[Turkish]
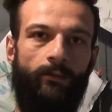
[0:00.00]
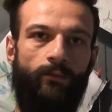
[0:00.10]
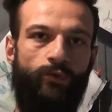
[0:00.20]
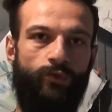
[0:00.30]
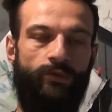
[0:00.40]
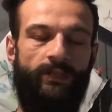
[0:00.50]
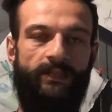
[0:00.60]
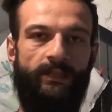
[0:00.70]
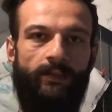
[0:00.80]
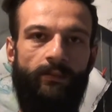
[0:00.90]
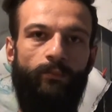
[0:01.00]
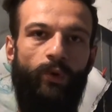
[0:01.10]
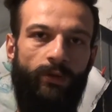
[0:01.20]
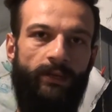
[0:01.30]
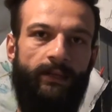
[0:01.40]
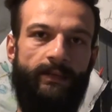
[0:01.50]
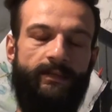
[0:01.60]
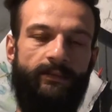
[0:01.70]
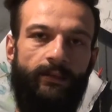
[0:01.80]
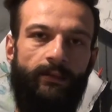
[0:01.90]
vücuttaki bölgeler
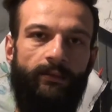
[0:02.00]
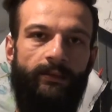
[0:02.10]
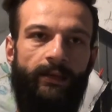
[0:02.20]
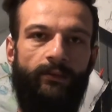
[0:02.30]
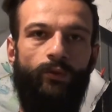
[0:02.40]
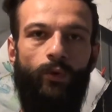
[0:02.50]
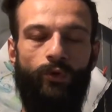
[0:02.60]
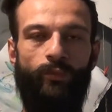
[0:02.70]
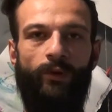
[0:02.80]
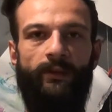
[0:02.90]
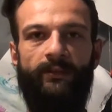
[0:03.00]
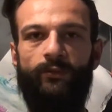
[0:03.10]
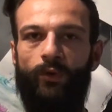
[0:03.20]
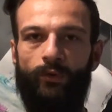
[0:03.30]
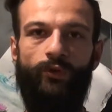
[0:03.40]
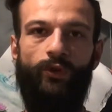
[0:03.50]
aslında. Yani doğru bölgede doğru